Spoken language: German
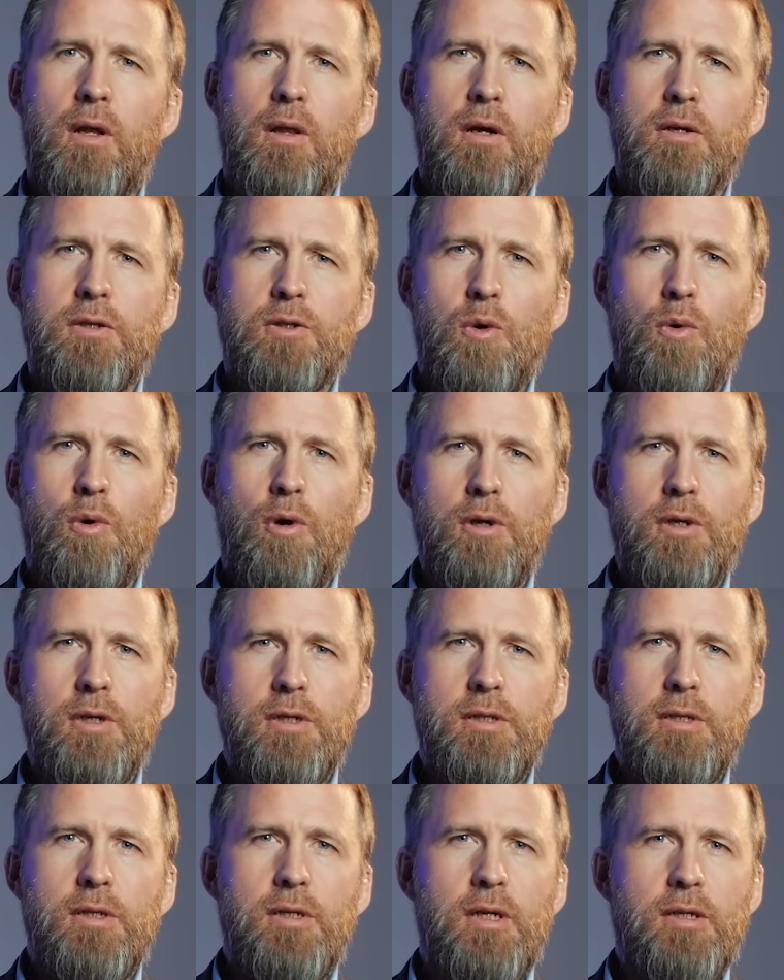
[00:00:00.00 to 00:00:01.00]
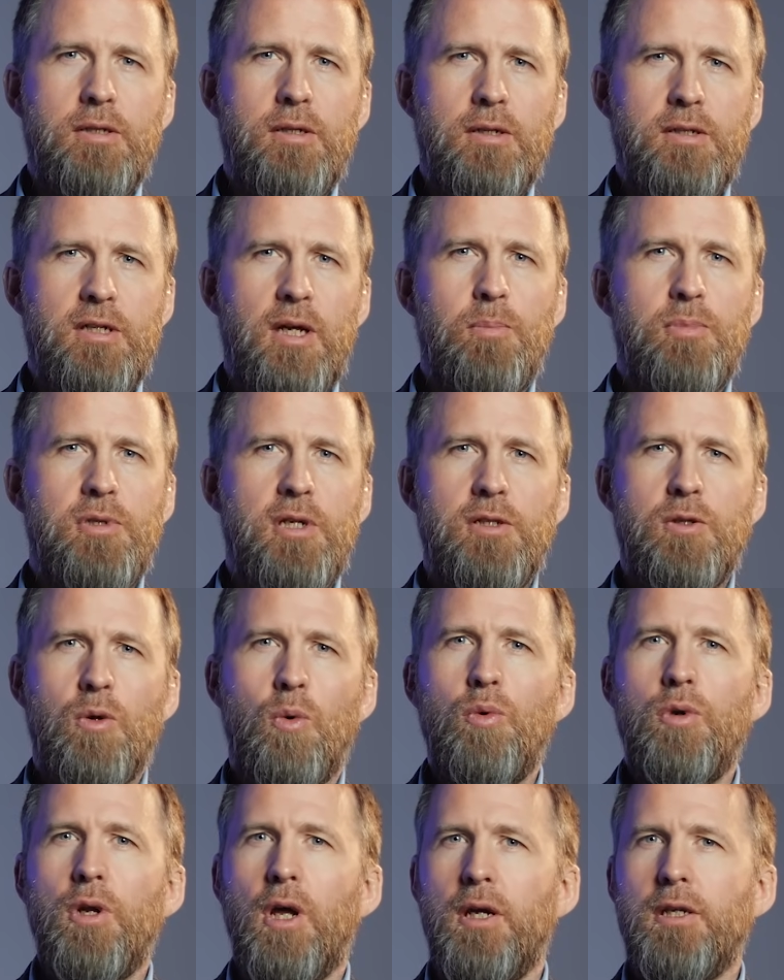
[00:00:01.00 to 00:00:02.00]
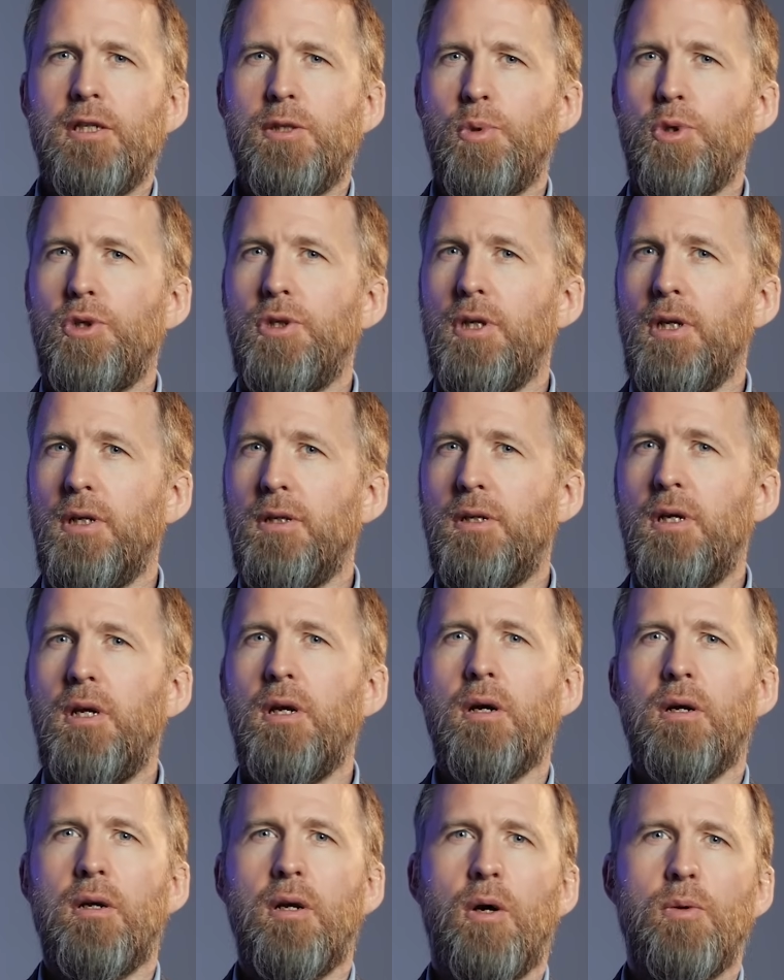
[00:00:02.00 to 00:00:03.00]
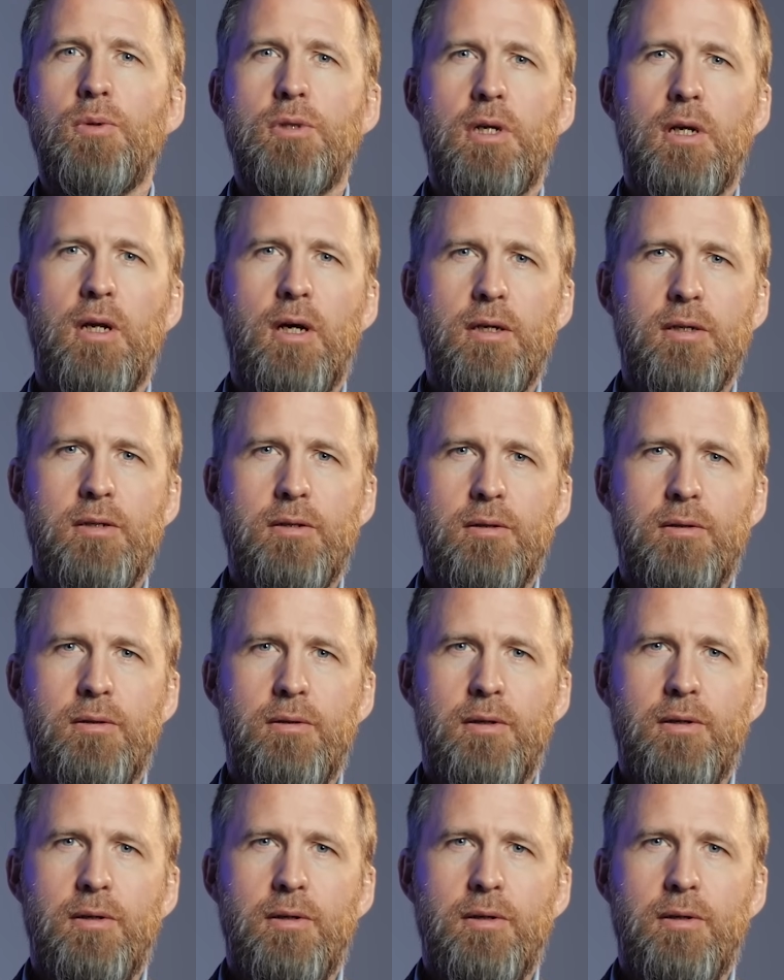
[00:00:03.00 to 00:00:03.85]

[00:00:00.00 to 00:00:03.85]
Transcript: Allahs gehört es, dass er selbst das Unrecht zwischen den Tieren ausgleicht.